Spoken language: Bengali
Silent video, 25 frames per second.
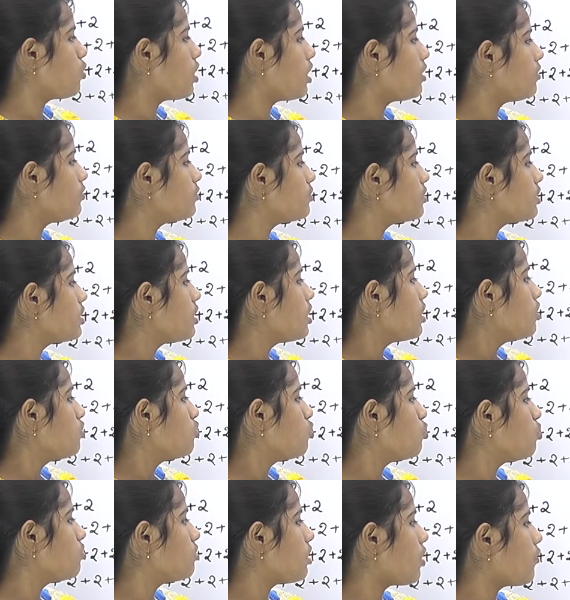টুয়েলভ
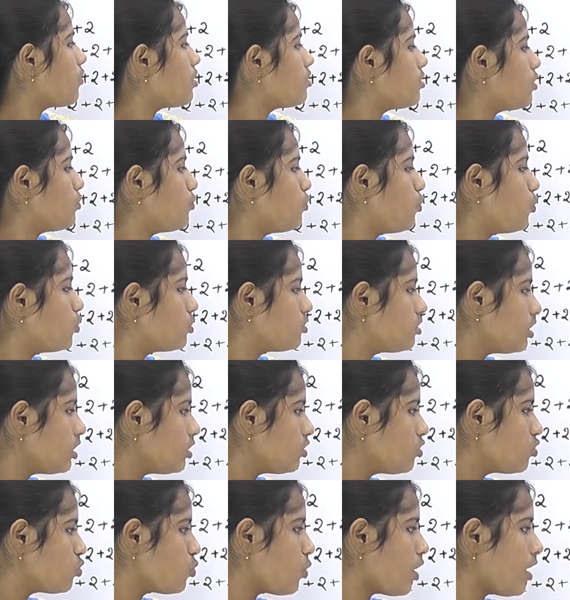2 sevens are
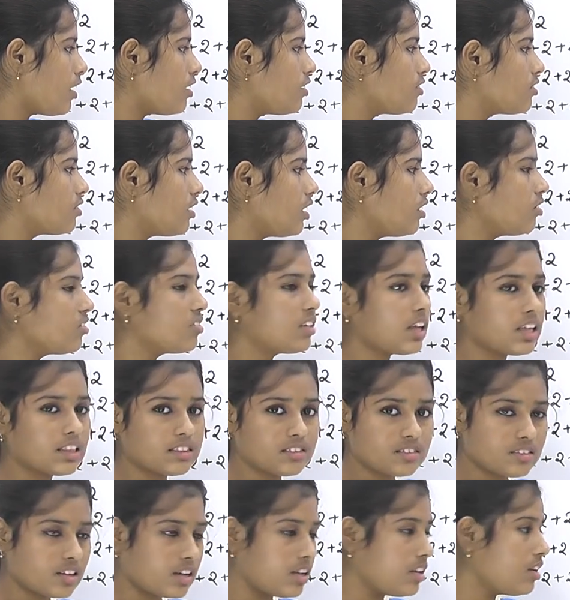14, 2 eights are
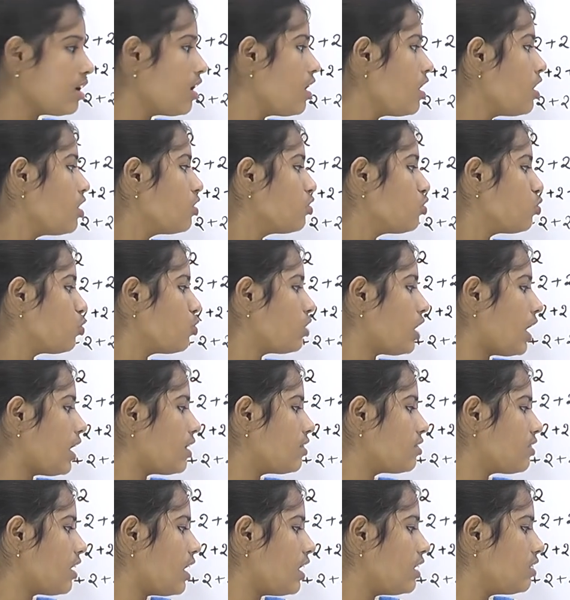16, 2
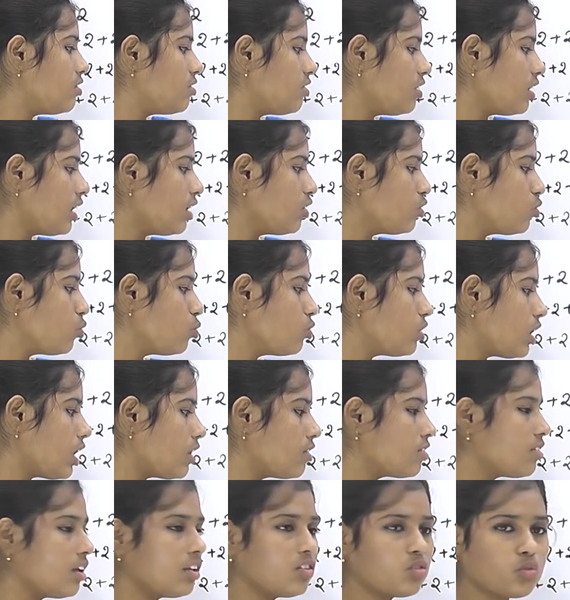nines are 18 and 2
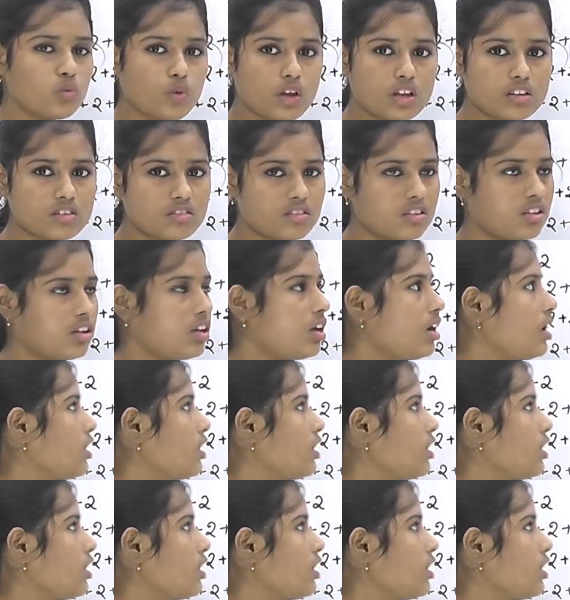tens are 20.